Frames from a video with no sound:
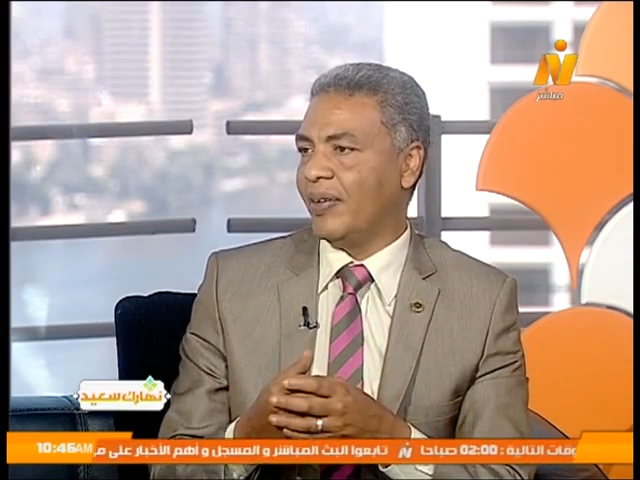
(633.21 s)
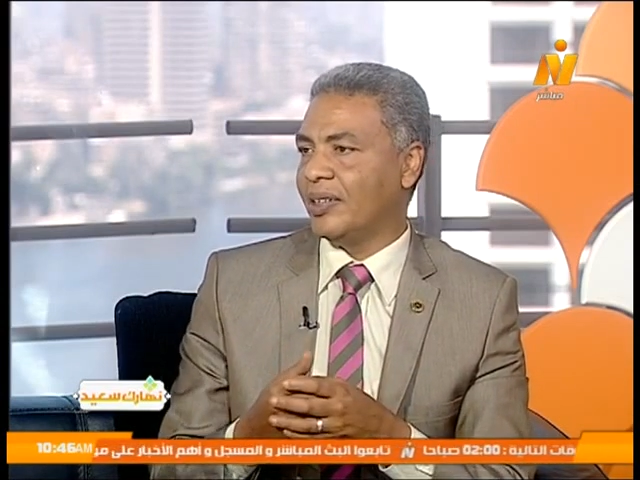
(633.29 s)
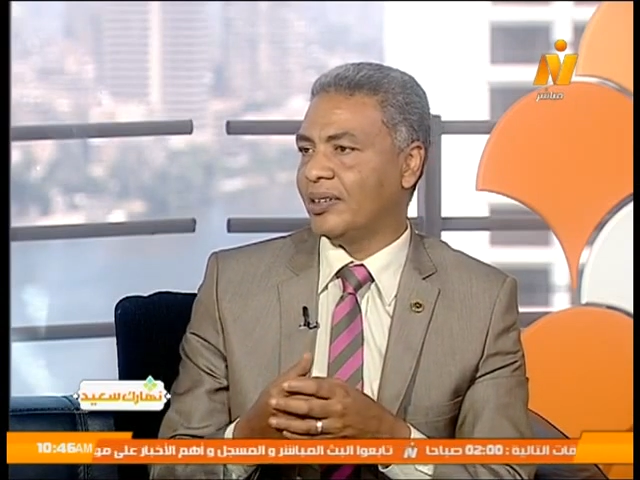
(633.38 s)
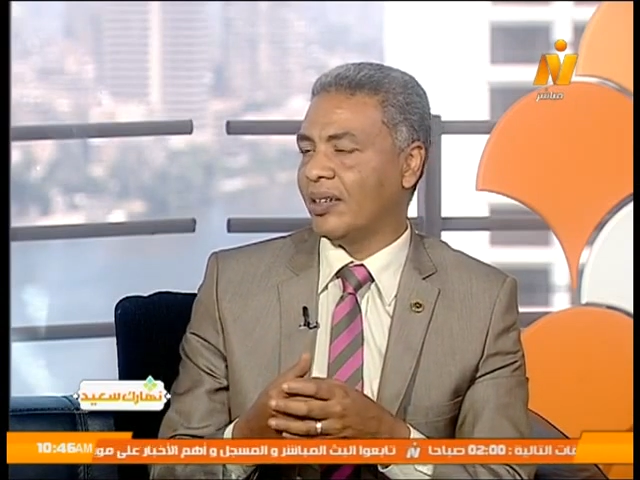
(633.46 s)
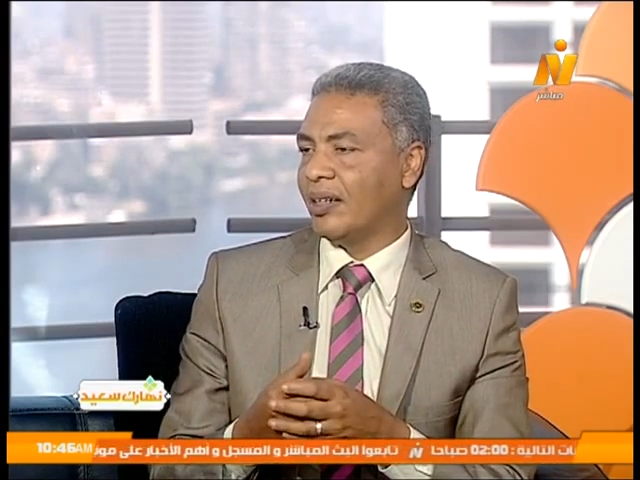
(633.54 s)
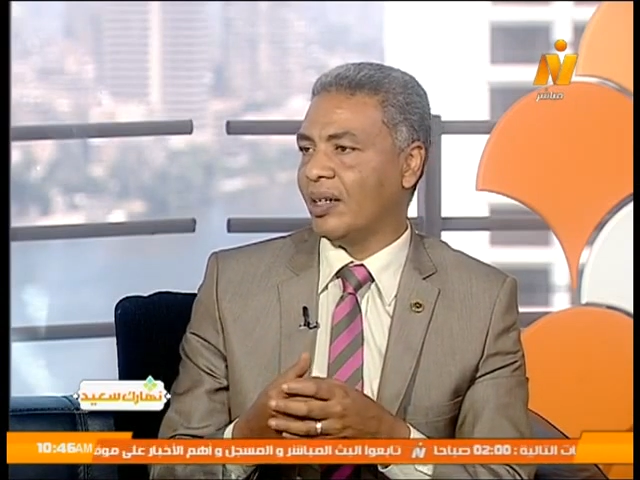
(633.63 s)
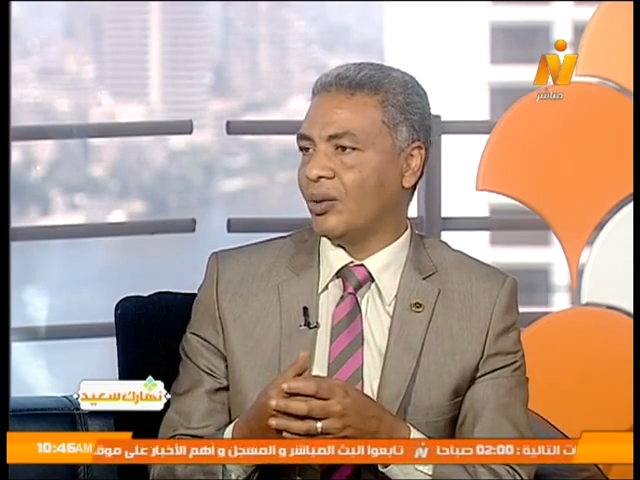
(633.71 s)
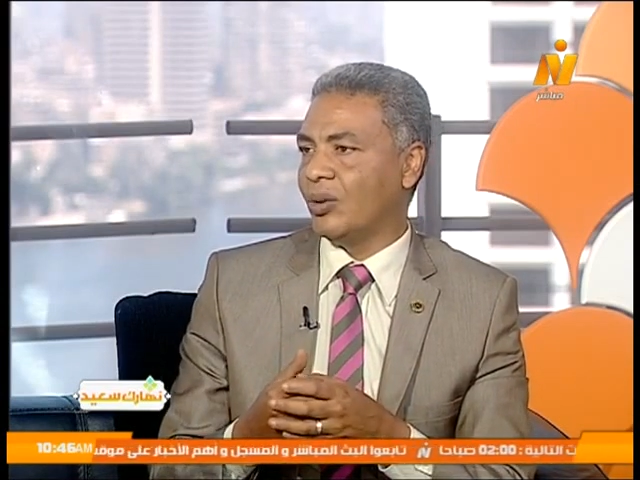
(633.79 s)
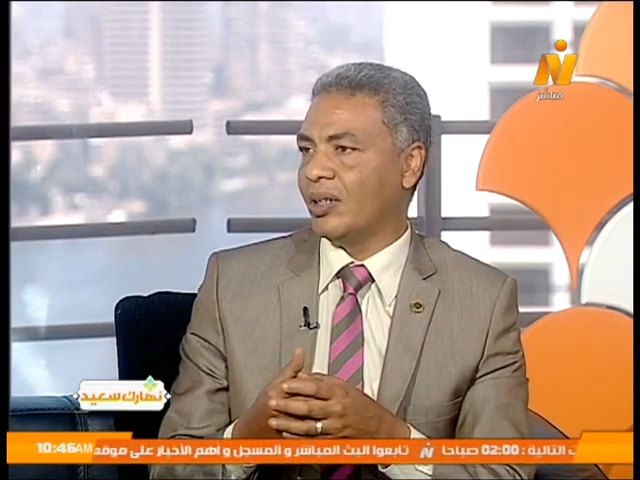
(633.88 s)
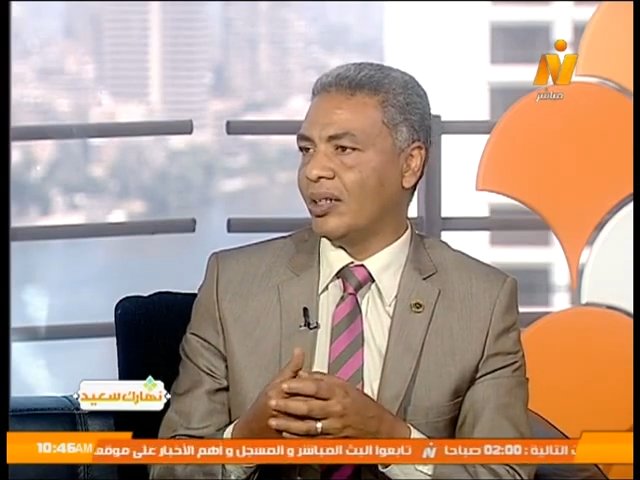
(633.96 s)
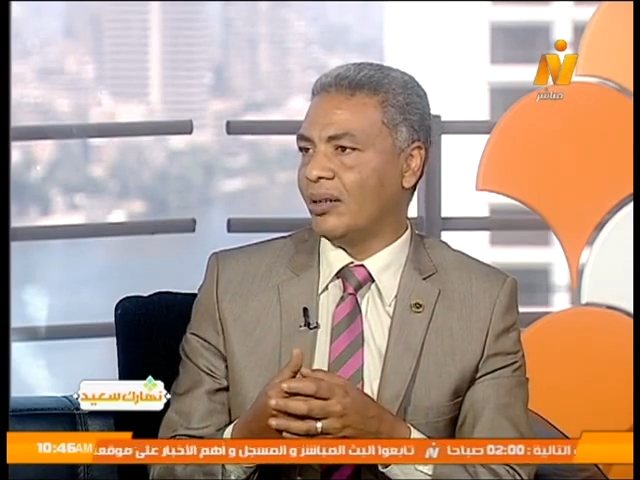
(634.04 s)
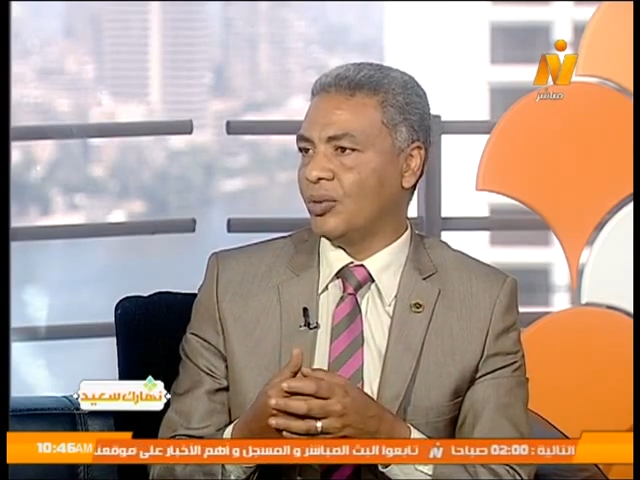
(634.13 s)
فايز سراج
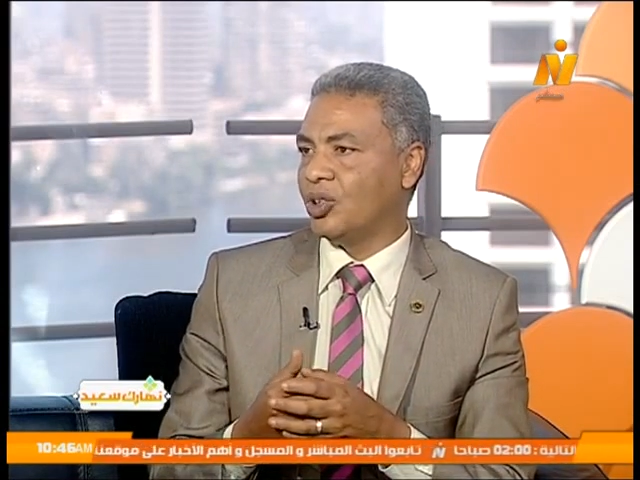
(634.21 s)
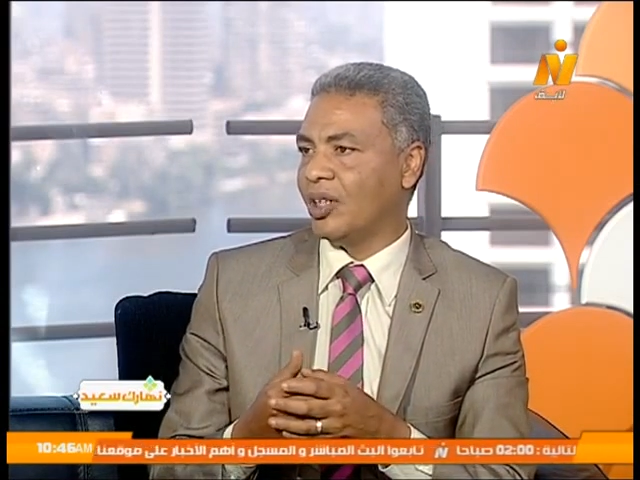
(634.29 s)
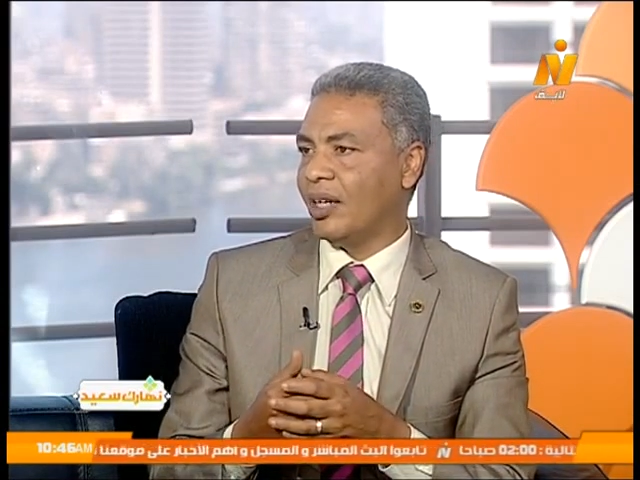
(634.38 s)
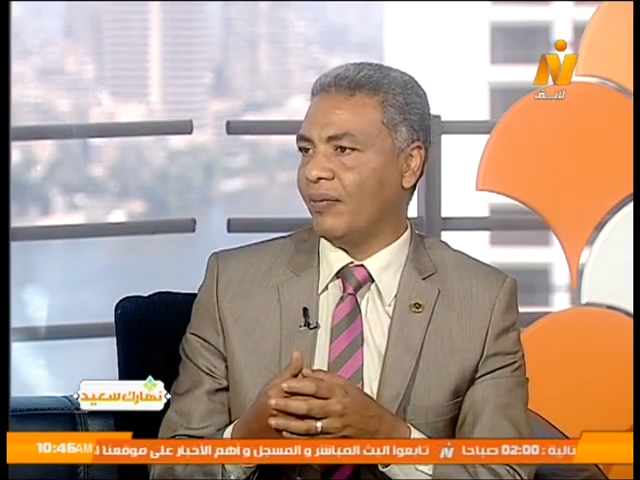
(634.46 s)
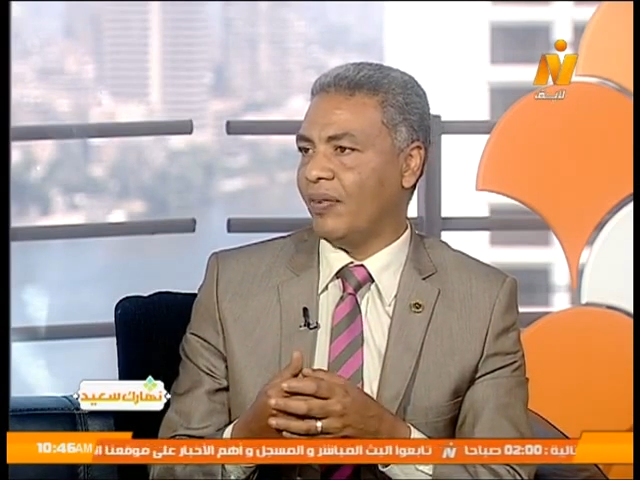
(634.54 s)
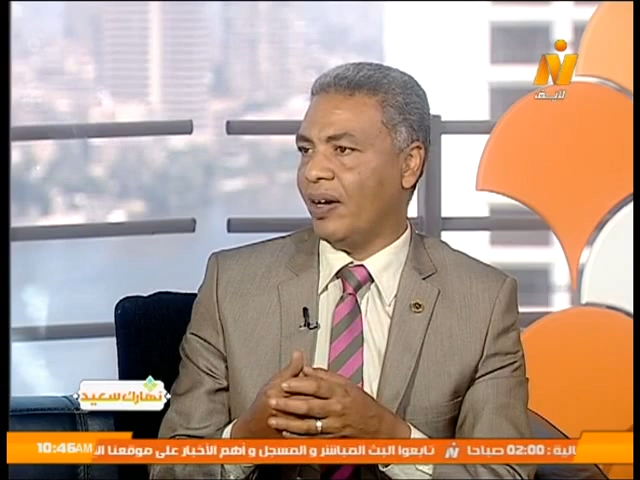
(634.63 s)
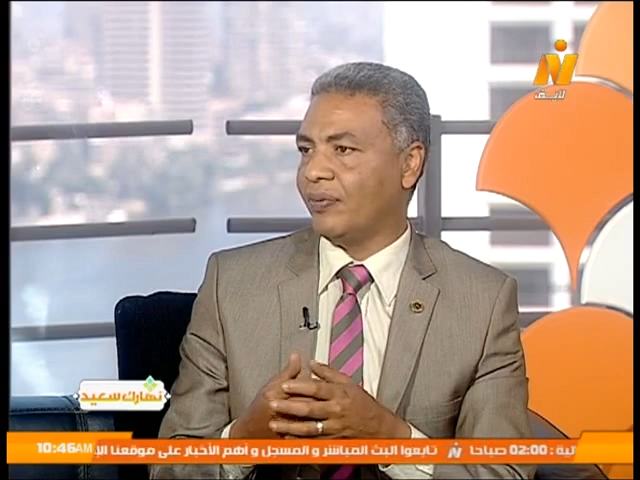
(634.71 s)
والمشير خليفه